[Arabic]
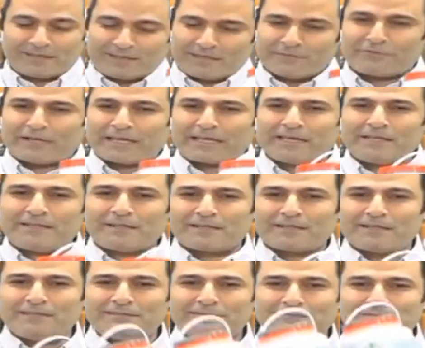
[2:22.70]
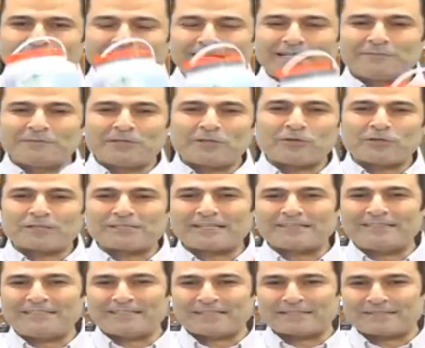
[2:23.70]
إيه، كيف لكن اكيد هلا بنقول له
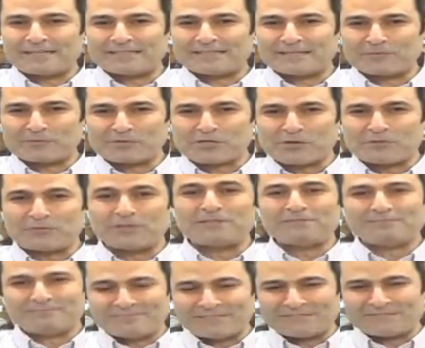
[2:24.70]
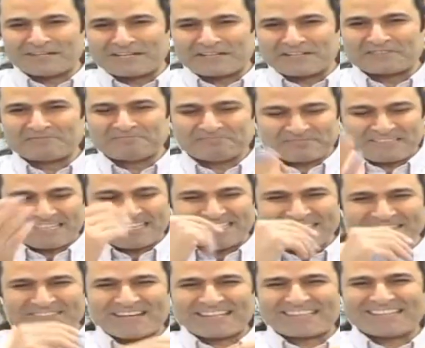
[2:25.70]
صديقنا زياد ابو جودي بفقره
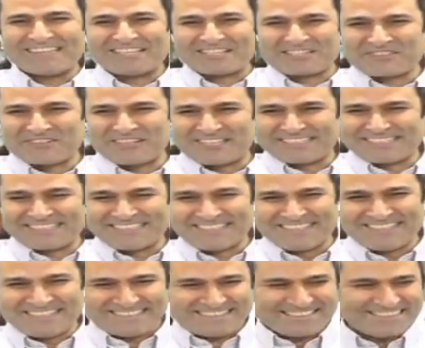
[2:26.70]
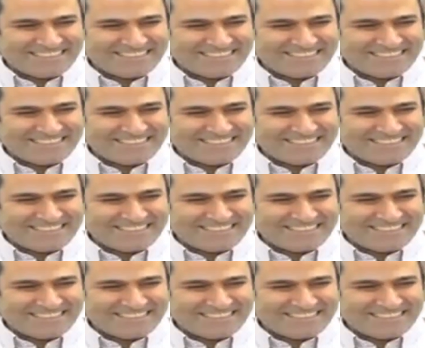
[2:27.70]
خليه يبعث لنا شوي زياد